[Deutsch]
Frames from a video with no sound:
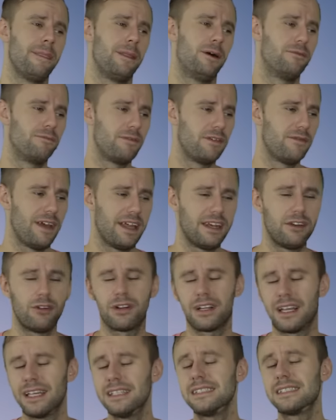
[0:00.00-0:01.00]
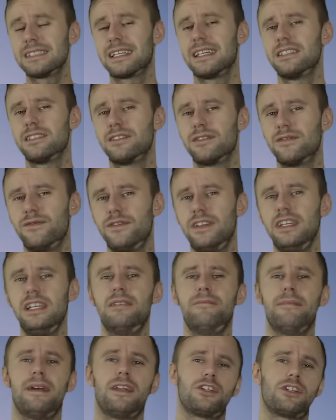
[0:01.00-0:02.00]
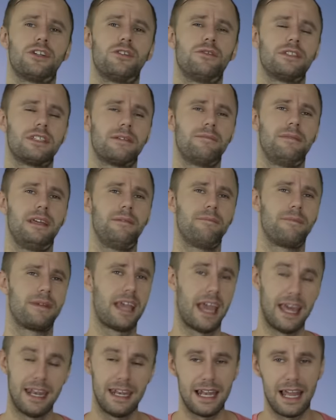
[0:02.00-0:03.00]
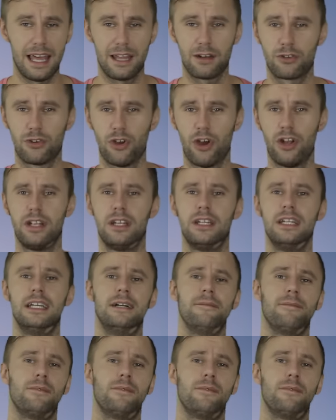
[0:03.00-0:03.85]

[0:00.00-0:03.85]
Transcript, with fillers: Und wir werden noch ganz, ganz viele Menschen in unserem Leben kennenlernen können.